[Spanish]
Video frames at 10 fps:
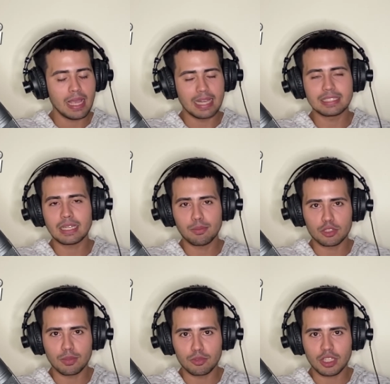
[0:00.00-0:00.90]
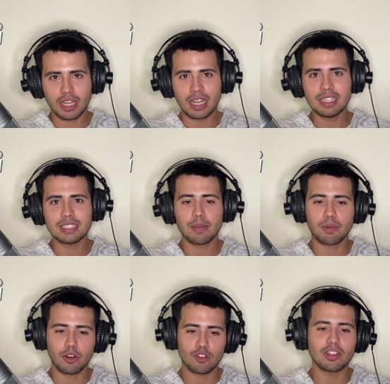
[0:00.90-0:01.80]
Así que muchas, muchas gracias.
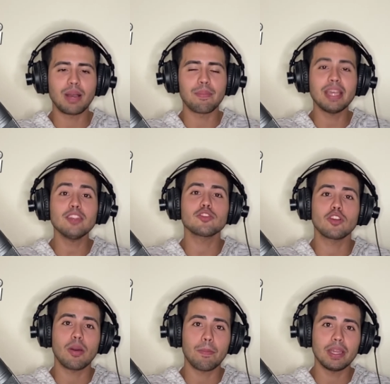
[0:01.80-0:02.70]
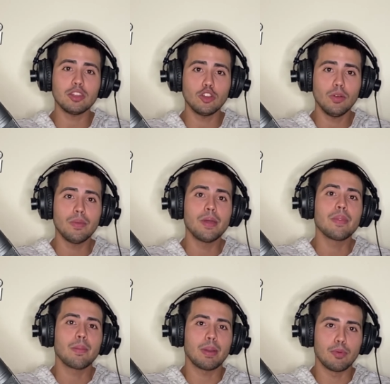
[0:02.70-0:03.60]
Espero que lo sigan viendo. Si no lo han visto,
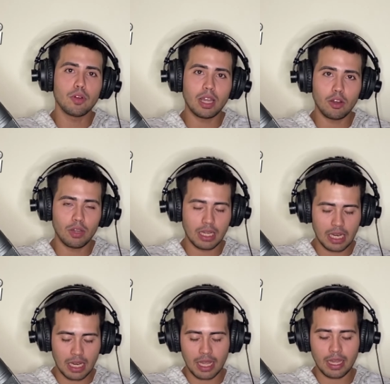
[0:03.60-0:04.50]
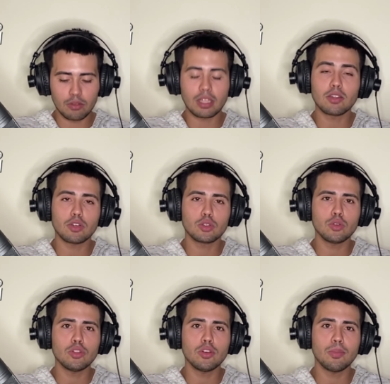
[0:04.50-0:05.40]
pues búsquenlo en, Auténtico
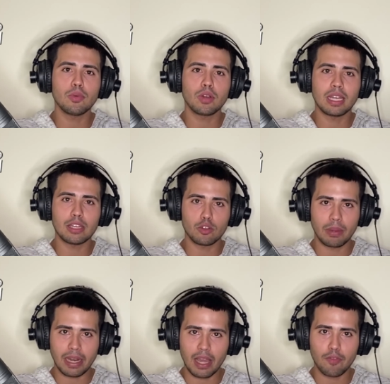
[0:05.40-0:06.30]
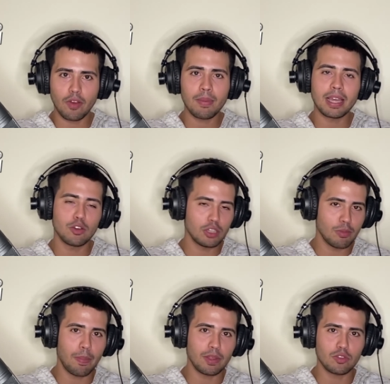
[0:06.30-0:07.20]
Estudio, busquen tu pareja Fab, es el último
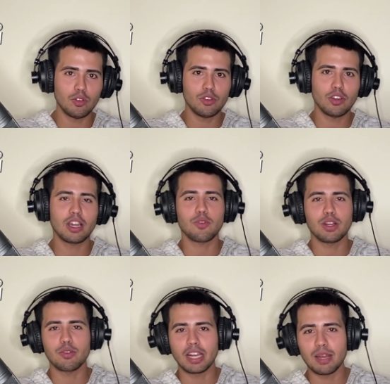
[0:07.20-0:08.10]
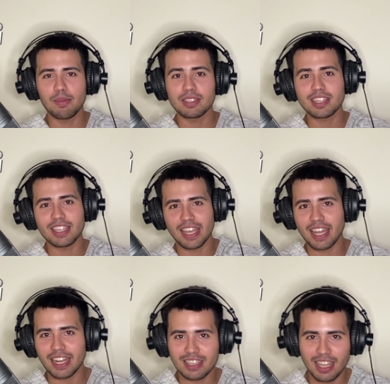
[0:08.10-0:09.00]
episodio en el cual Johnny me enseña a
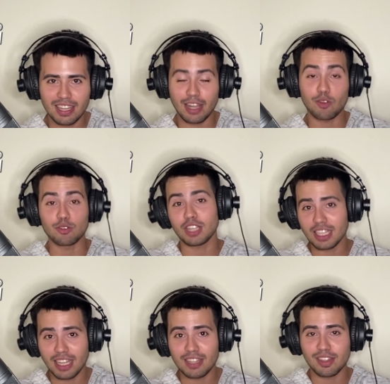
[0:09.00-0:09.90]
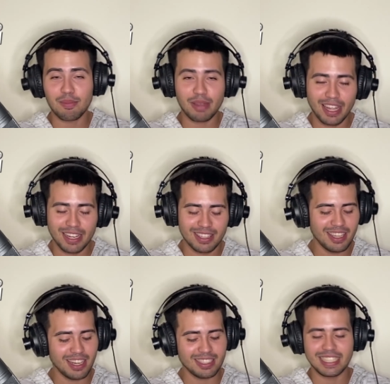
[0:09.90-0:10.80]
guiar estándar o trata de enseñarme a guiar
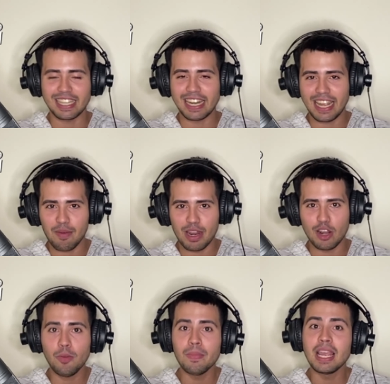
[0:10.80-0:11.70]
estándar, así que tienen que verlo.